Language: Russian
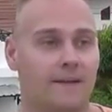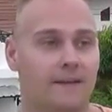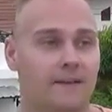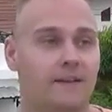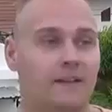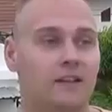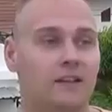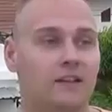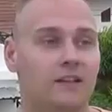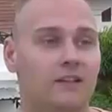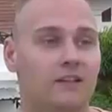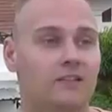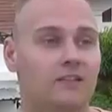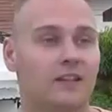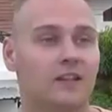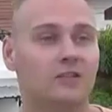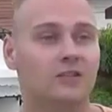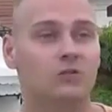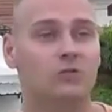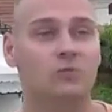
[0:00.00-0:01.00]
и
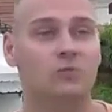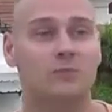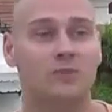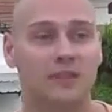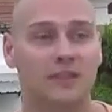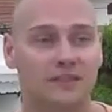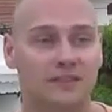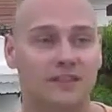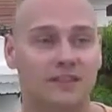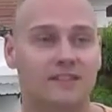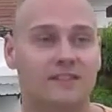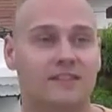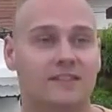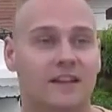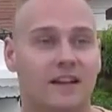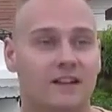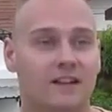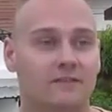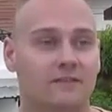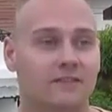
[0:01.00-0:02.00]
надо уметь
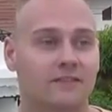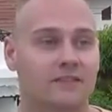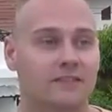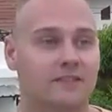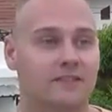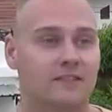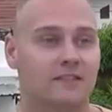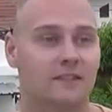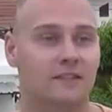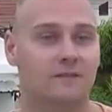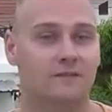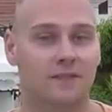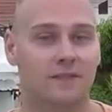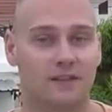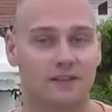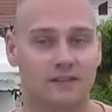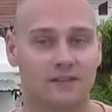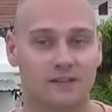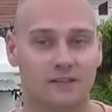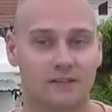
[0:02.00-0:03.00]
настраивать э,
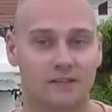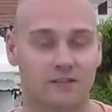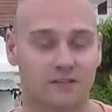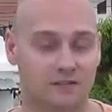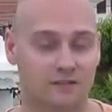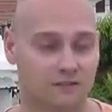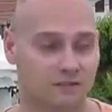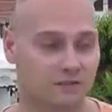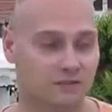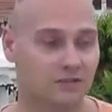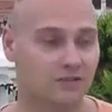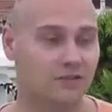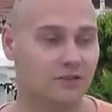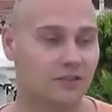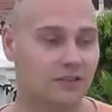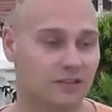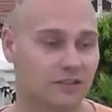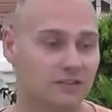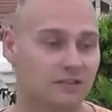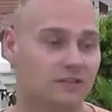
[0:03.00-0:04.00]
фразы
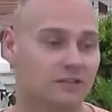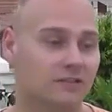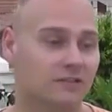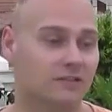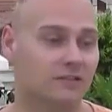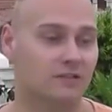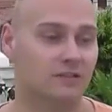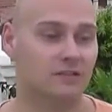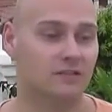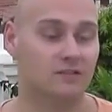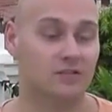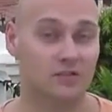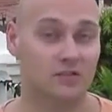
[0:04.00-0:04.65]
директ э,